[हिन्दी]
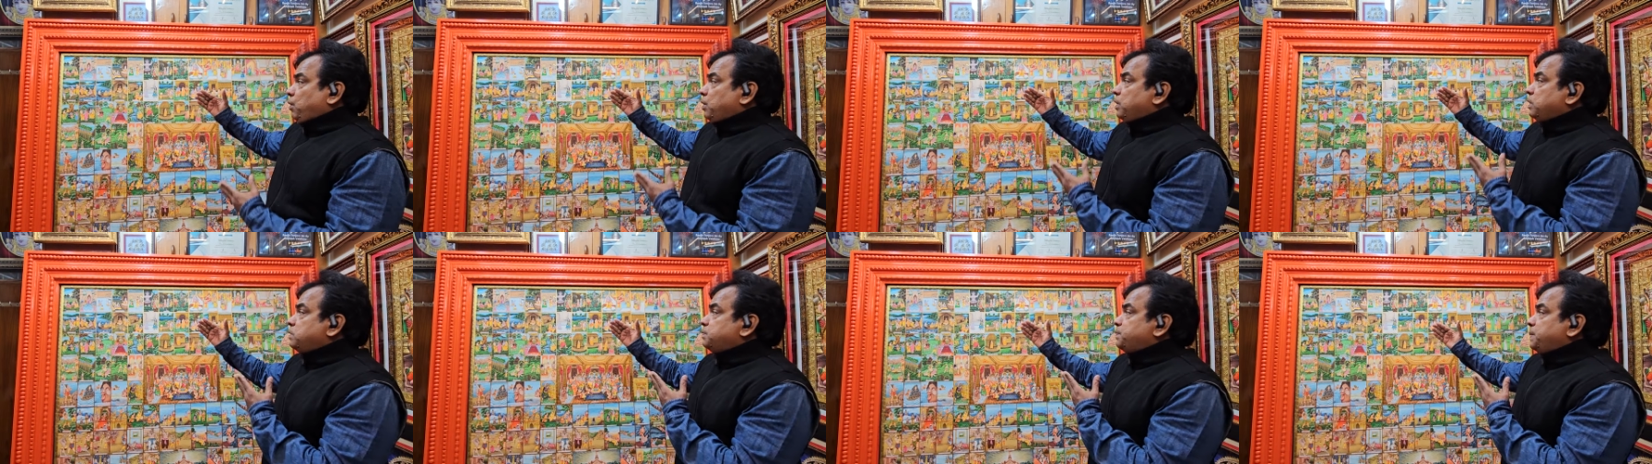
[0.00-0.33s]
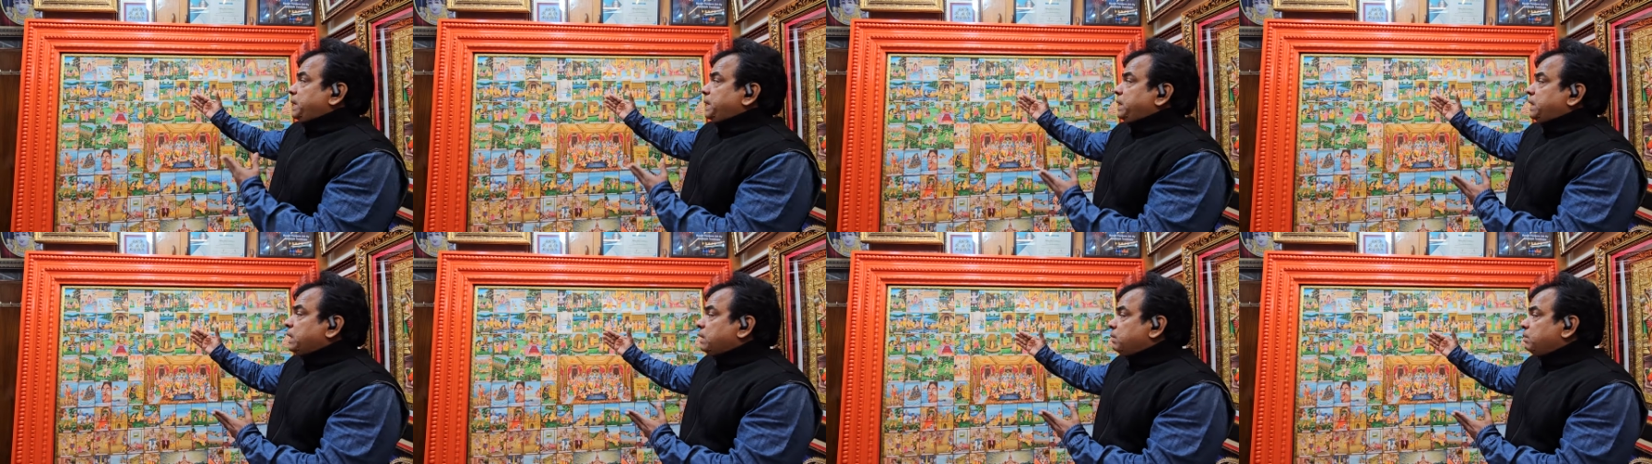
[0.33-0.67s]
और इस
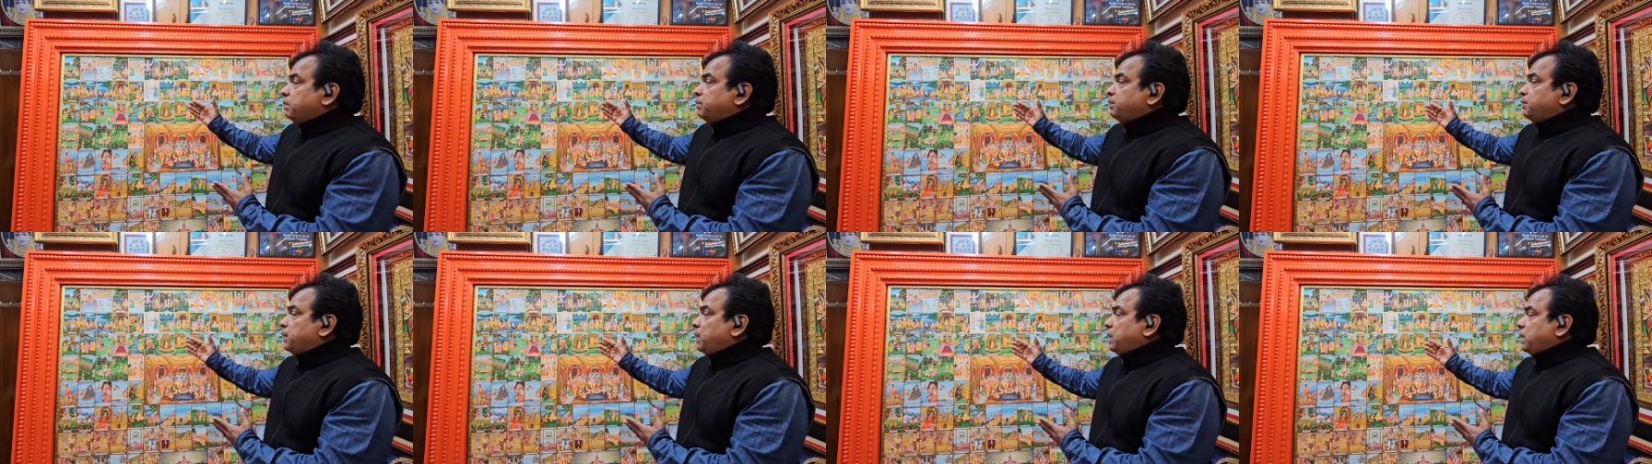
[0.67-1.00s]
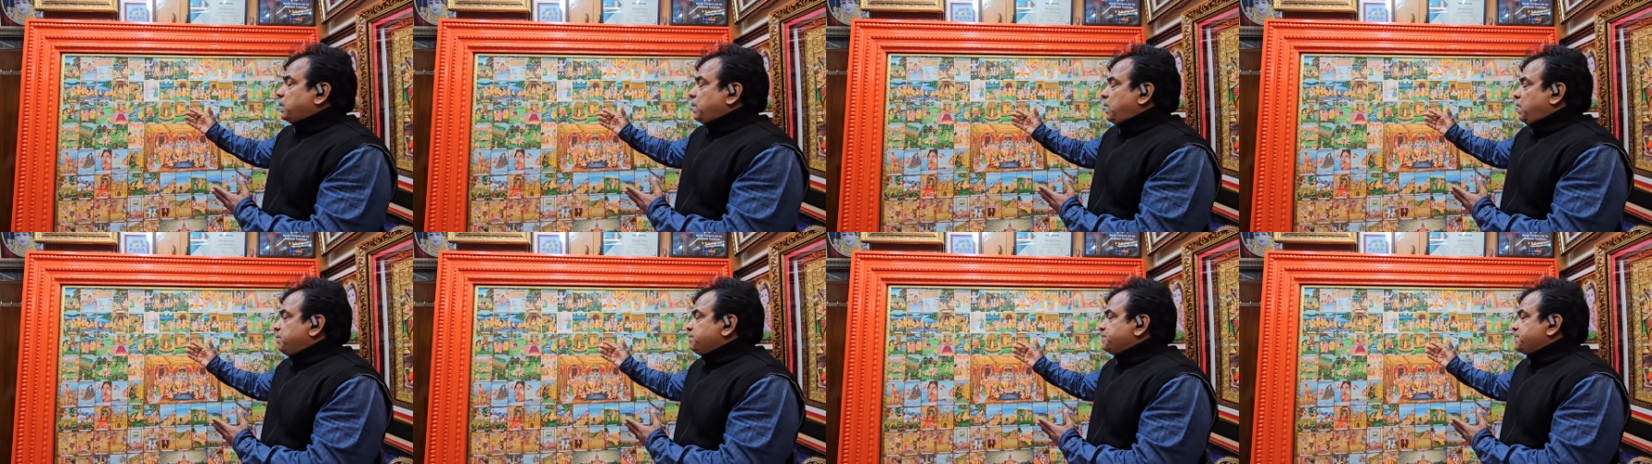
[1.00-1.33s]
पेंटिंग में पूरा
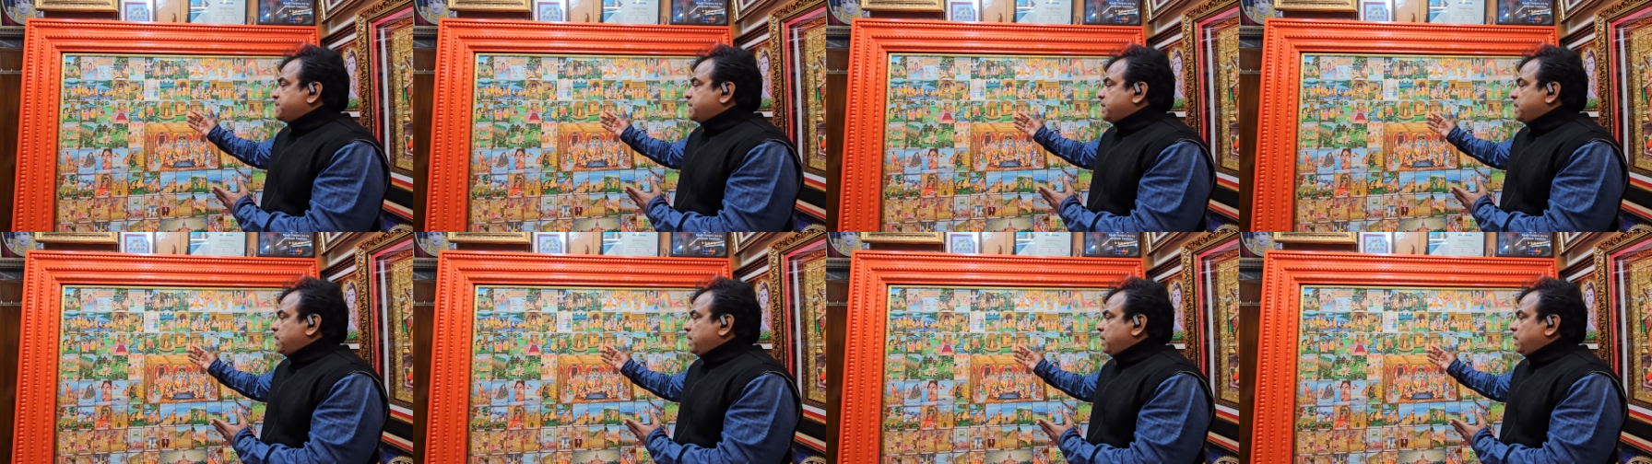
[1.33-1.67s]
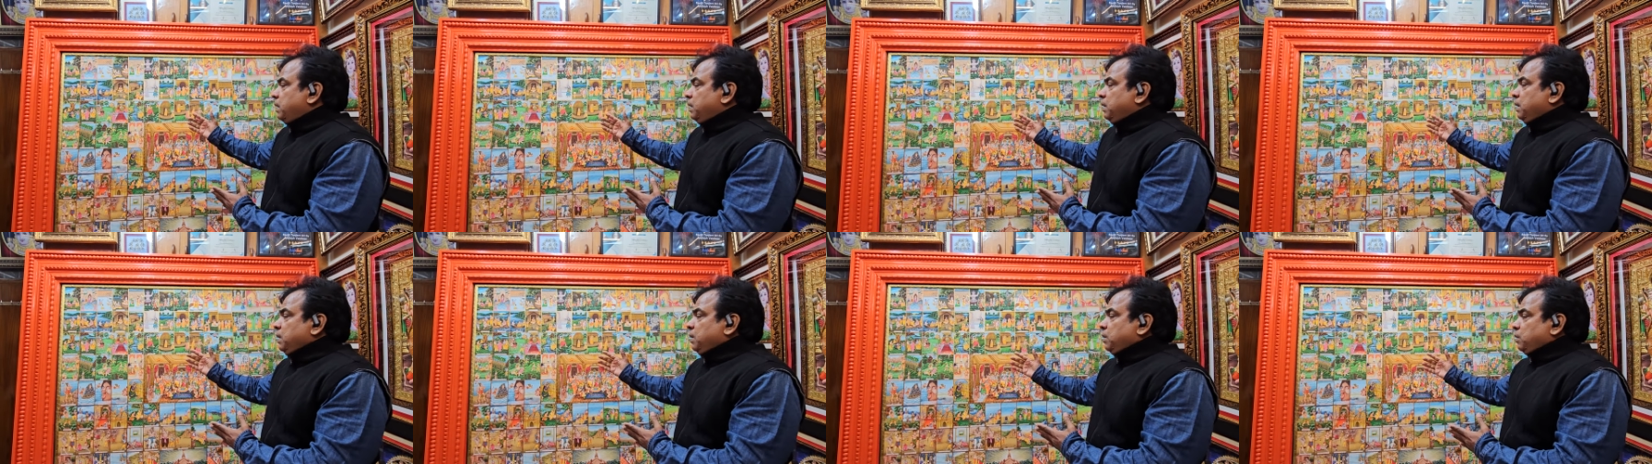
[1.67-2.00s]
काम किया है
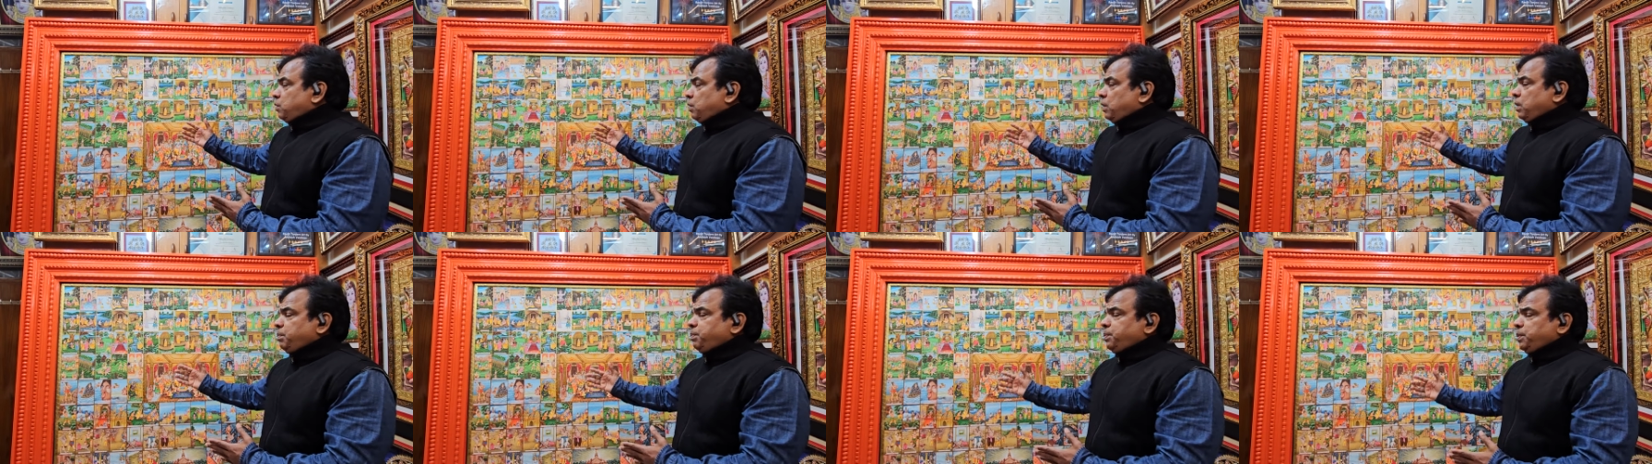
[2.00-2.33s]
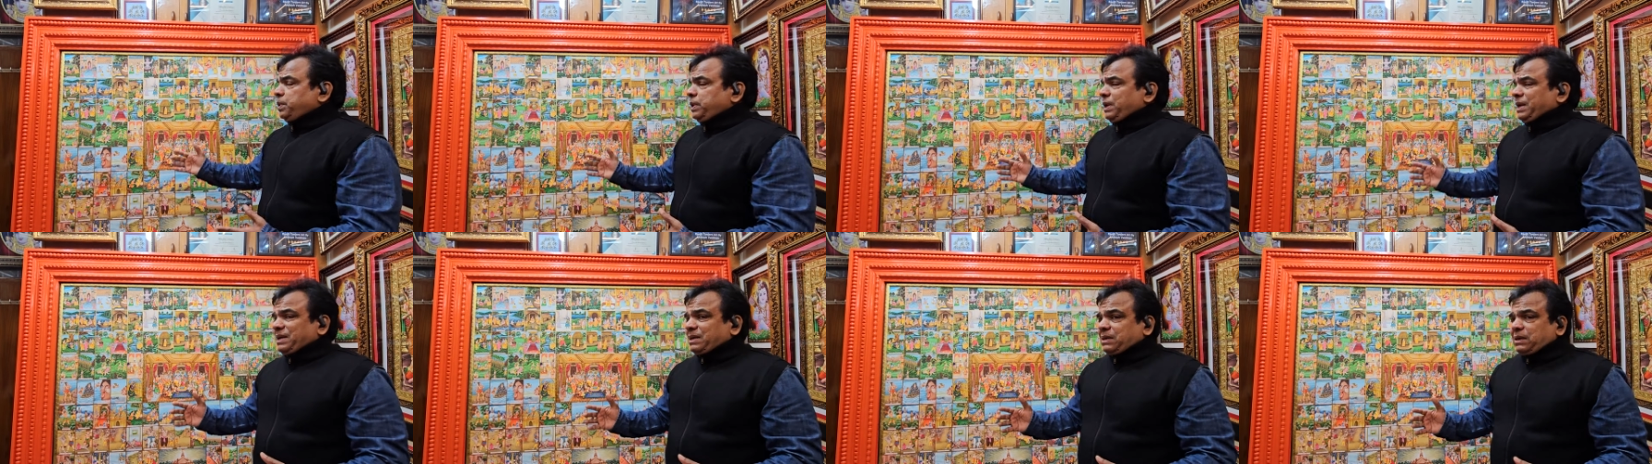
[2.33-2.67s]
क्योंकि
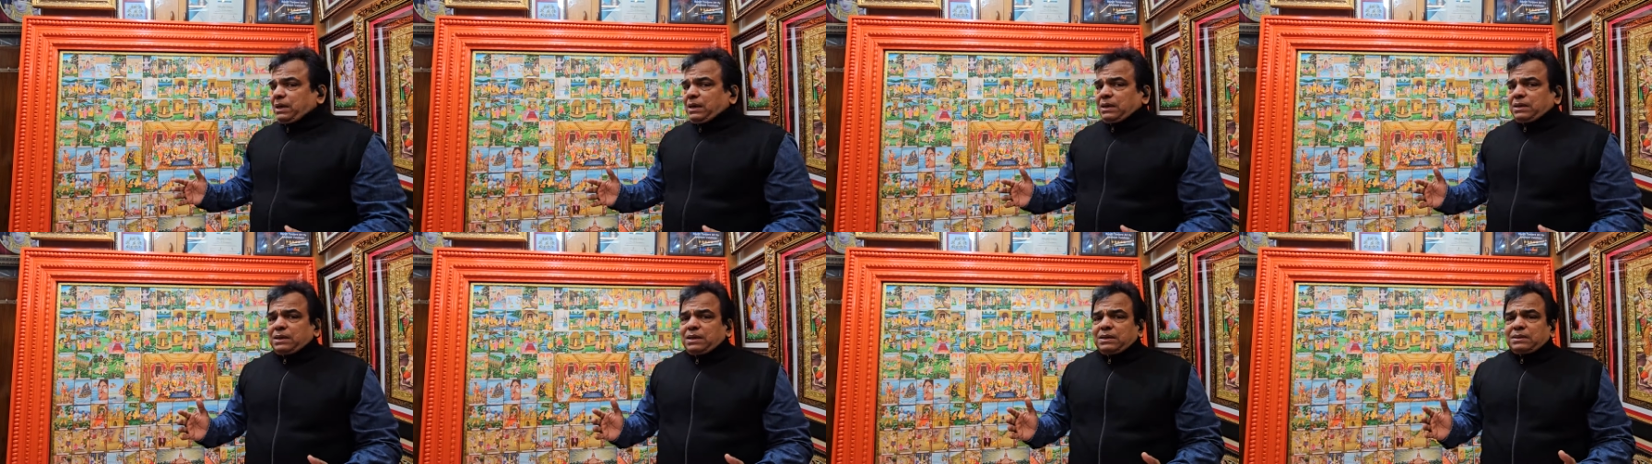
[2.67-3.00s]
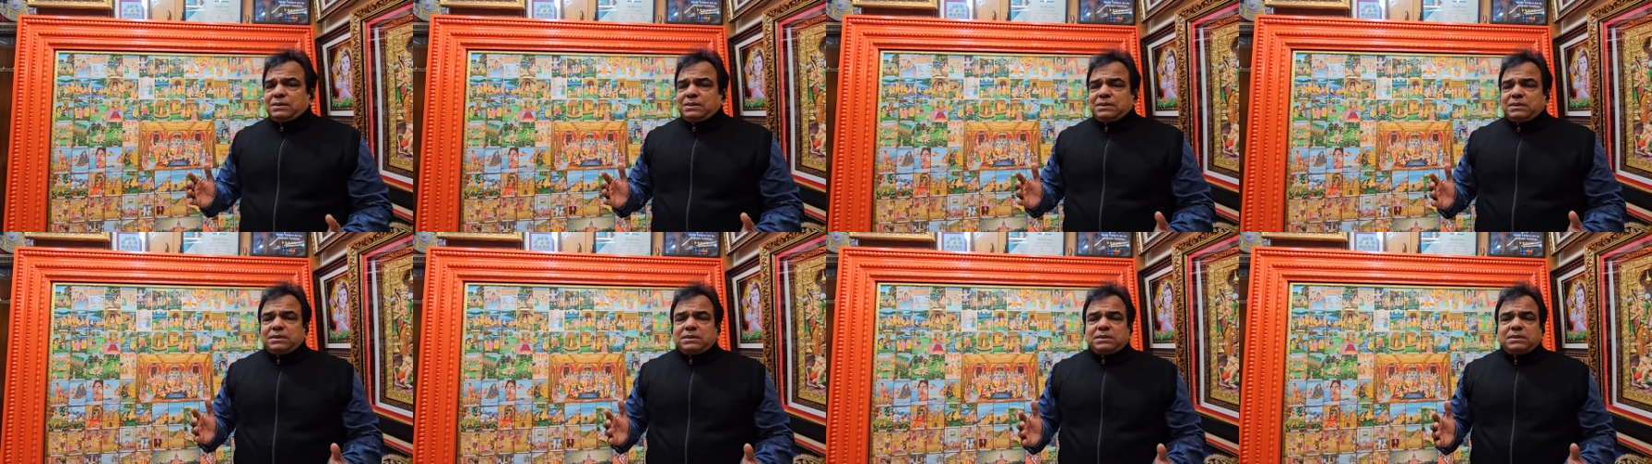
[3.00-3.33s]
पूरी
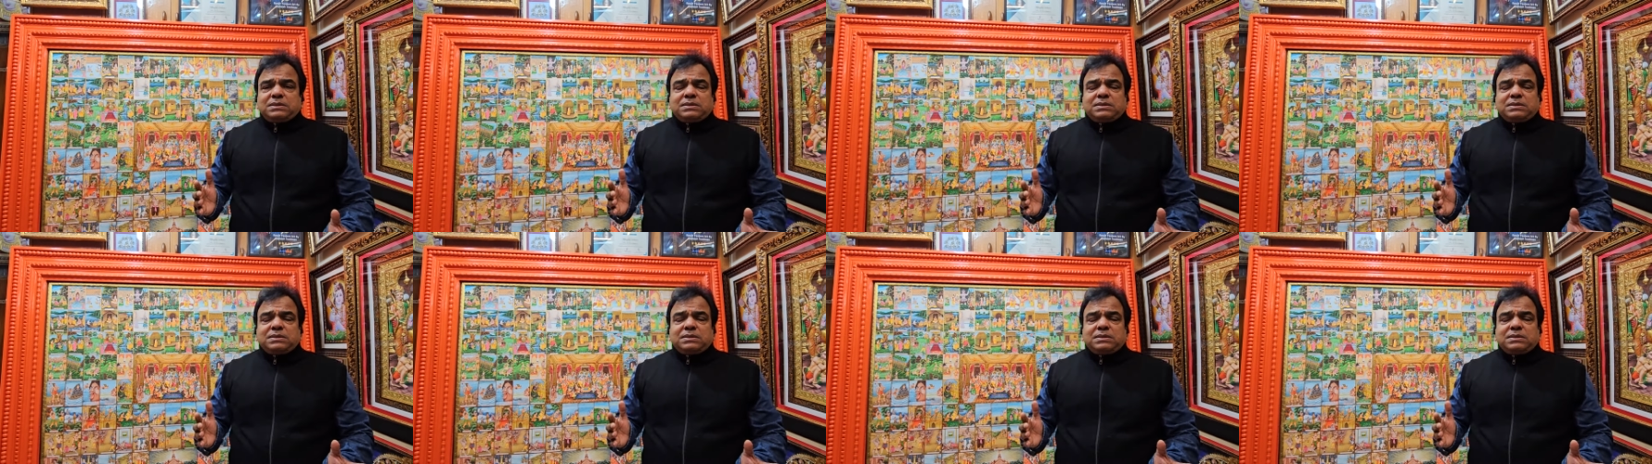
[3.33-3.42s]
एकाग्रता